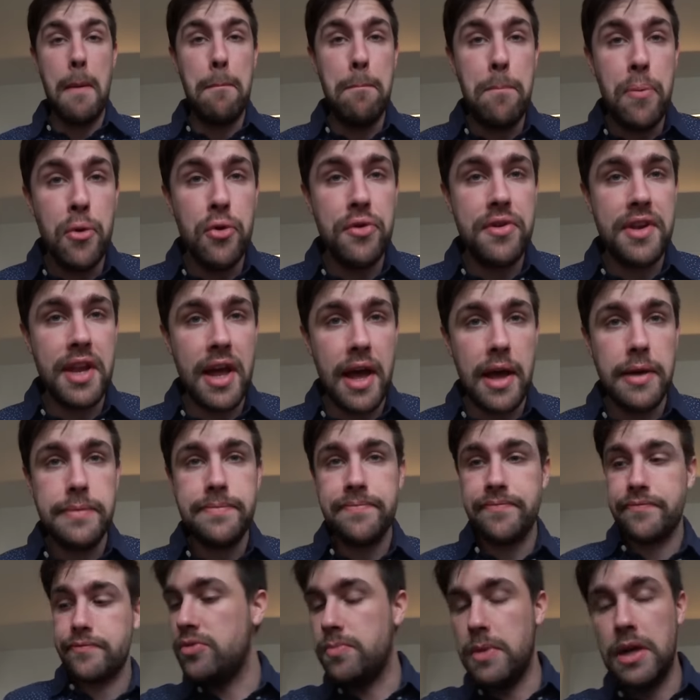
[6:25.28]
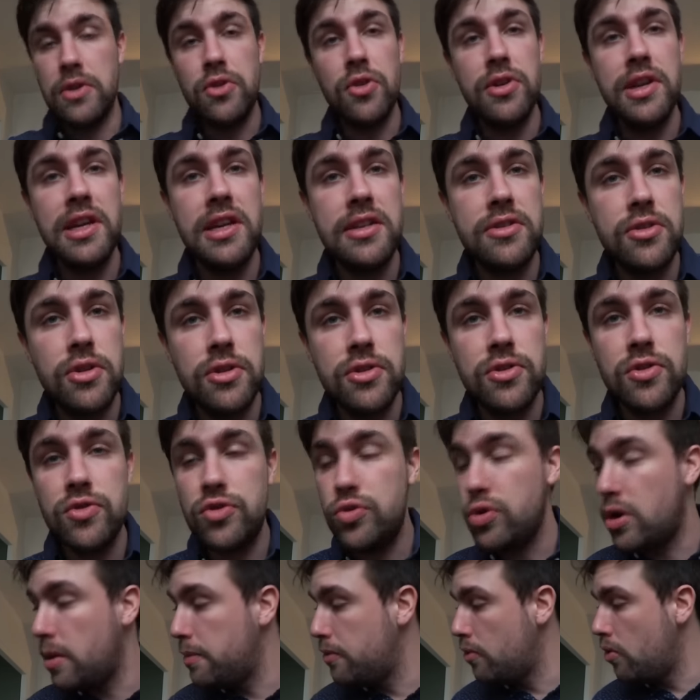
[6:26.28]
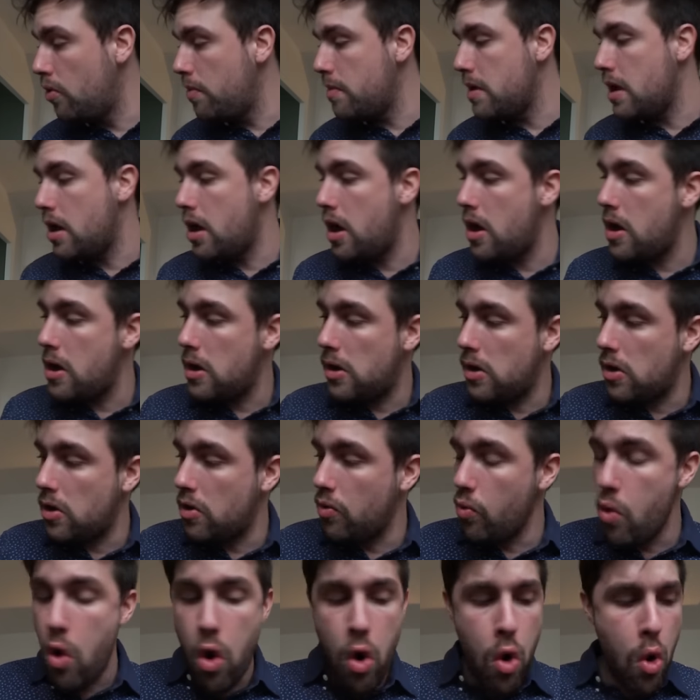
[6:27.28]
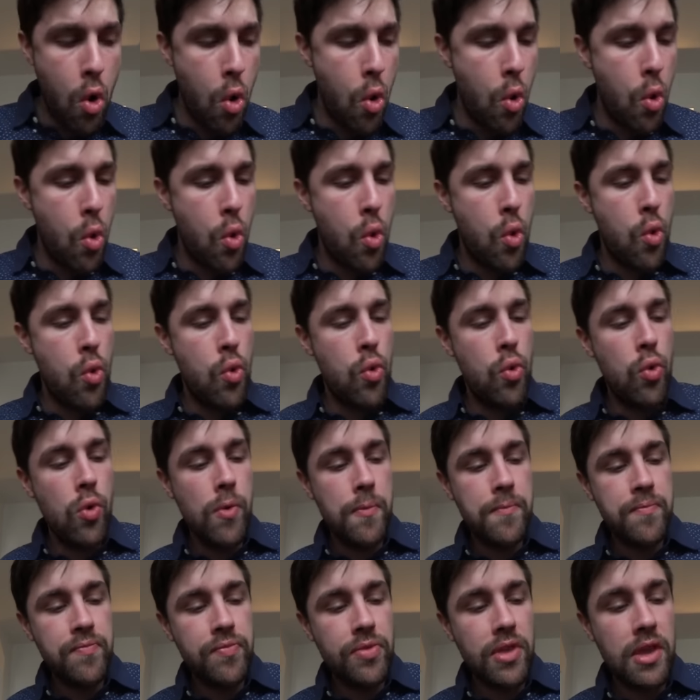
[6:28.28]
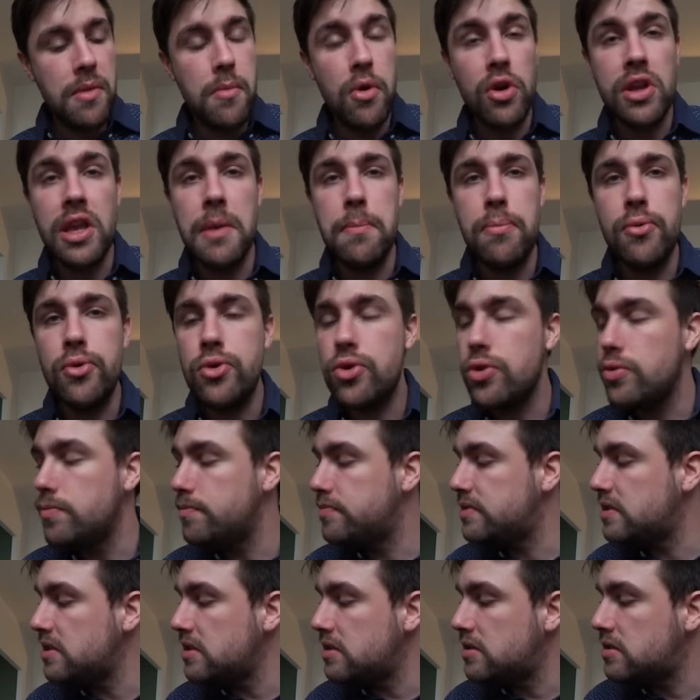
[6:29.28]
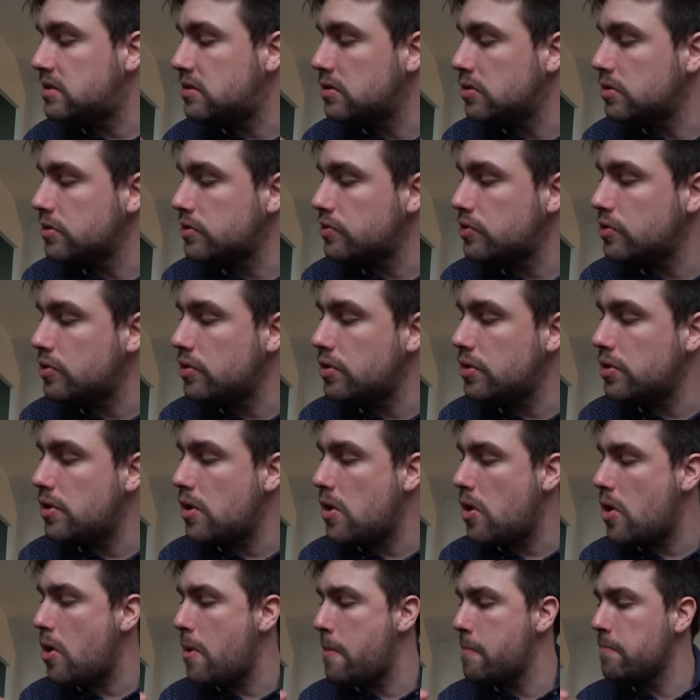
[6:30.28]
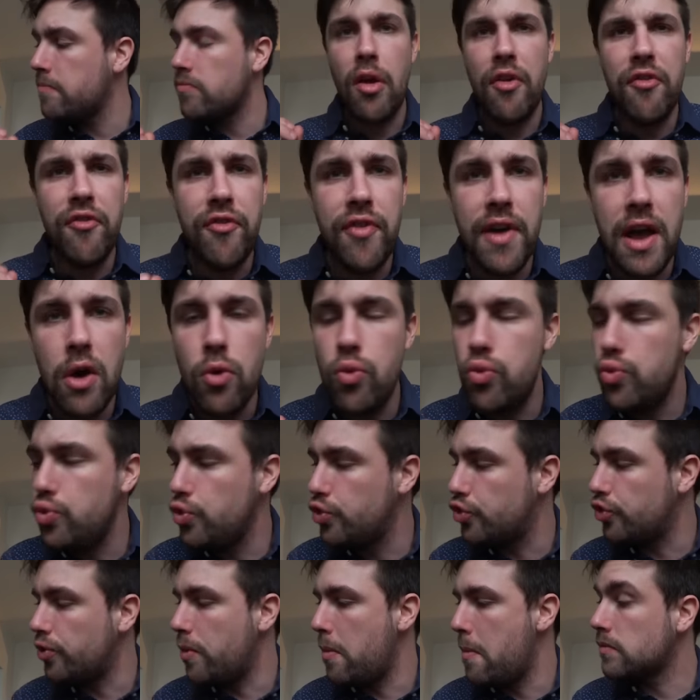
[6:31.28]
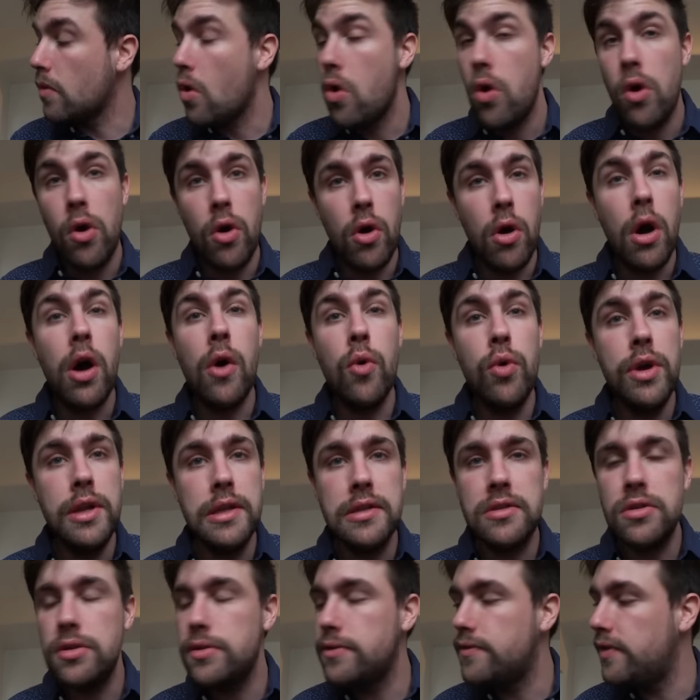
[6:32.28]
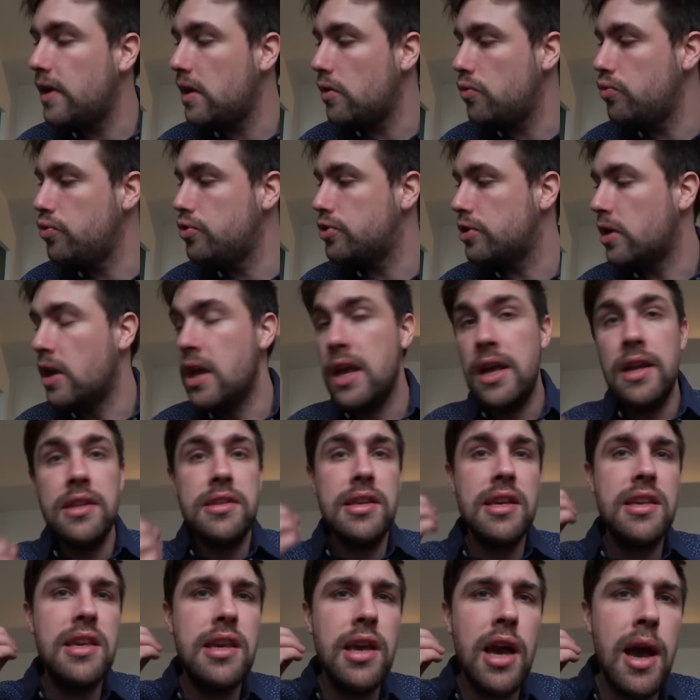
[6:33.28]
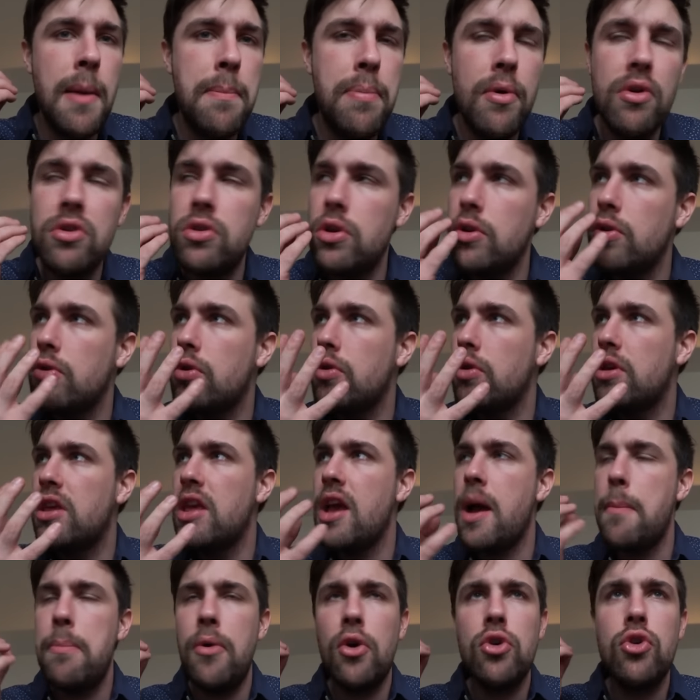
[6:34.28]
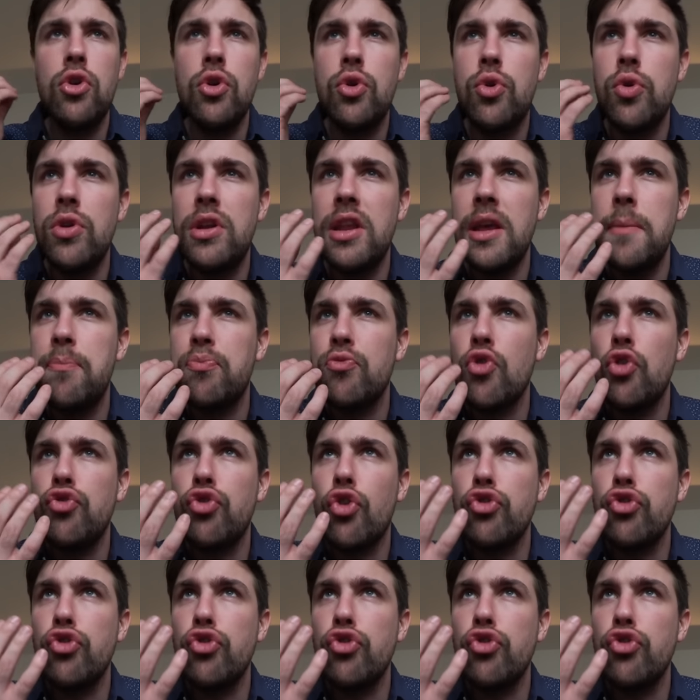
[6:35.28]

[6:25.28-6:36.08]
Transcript: bah putain, je m'attendais à ce que ce soit bon, mais là, euh, wouh il manquait plus qu'une petite sauce euh, vin rouge. Oh, ah oh, ouais, une sauce vin rouge. Tu sais, qui, rapporte le, qui apporte le côté